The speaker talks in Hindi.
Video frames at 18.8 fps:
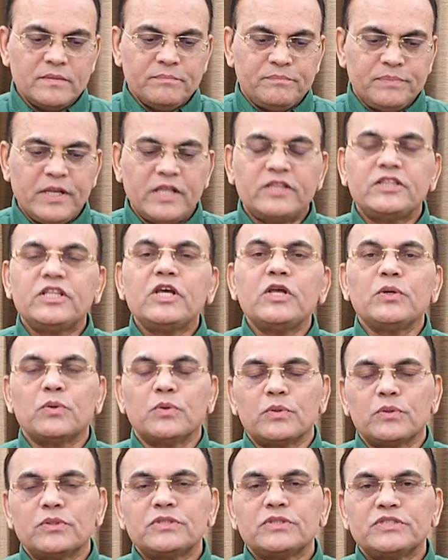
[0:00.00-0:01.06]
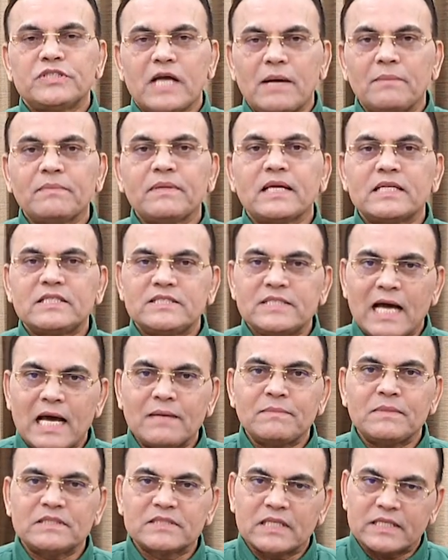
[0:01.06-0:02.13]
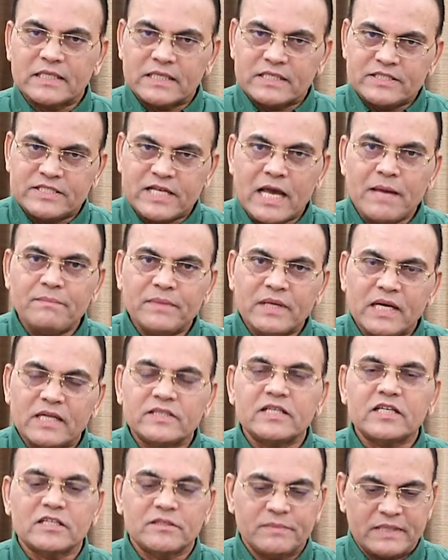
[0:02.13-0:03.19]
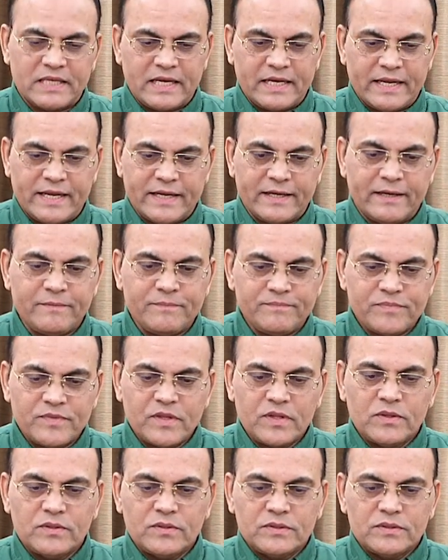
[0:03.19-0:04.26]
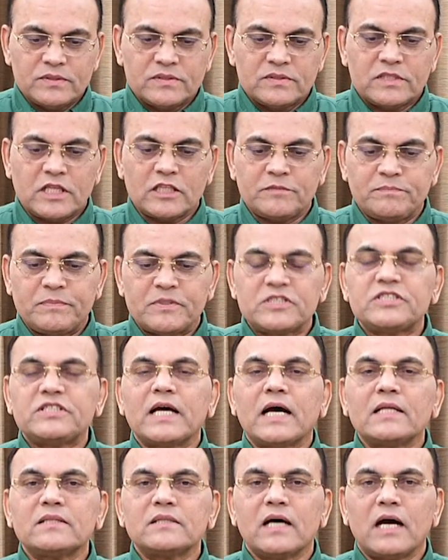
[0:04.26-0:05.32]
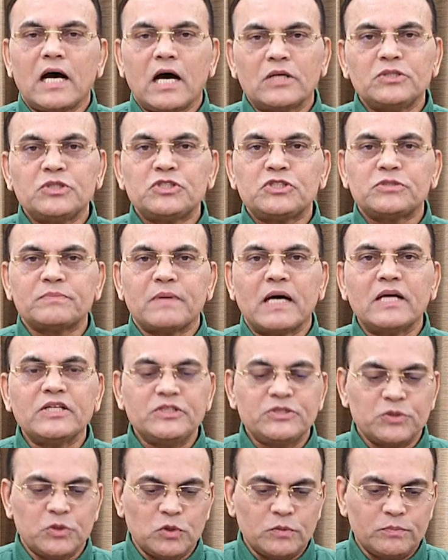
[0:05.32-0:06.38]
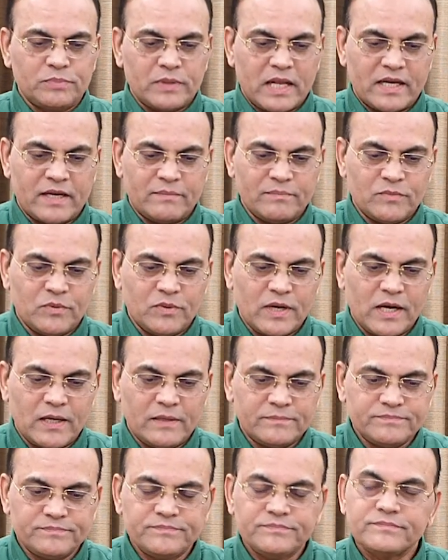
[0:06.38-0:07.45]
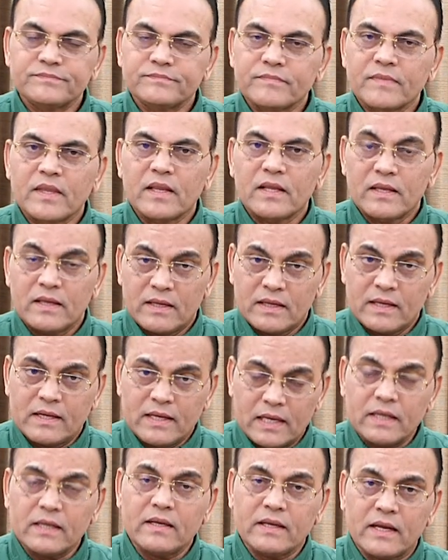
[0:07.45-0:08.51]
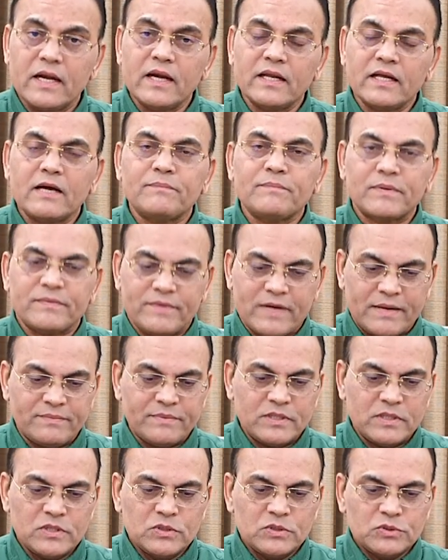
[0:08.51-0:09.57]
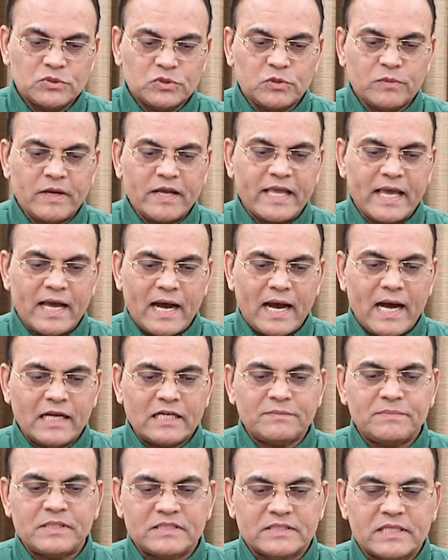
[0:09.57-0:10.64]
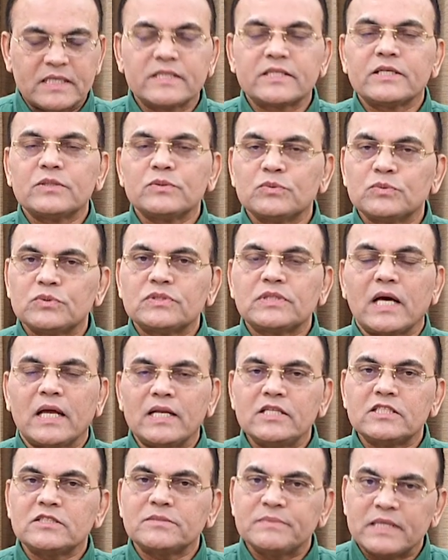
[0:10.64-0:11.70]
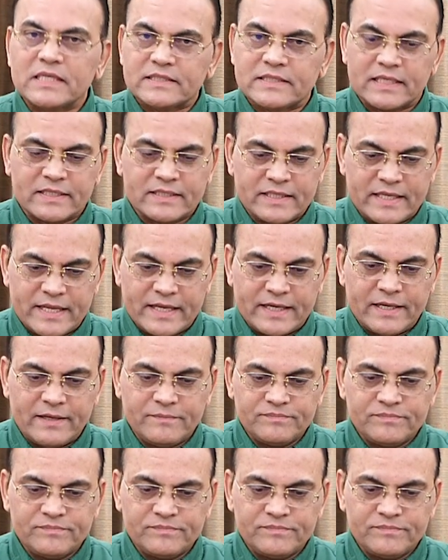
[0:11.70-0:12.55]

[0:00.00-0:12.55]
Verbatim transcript: प्रीति योग शाम के चार बजकर के छह मिनट तक बना रहेगा तत्पश्चात आयुष्मान योग प्रारंभ होगा गर्भकरण का प्रभाव सुबह के आठ बजकर के उनतालीस मिनट तक रहेगा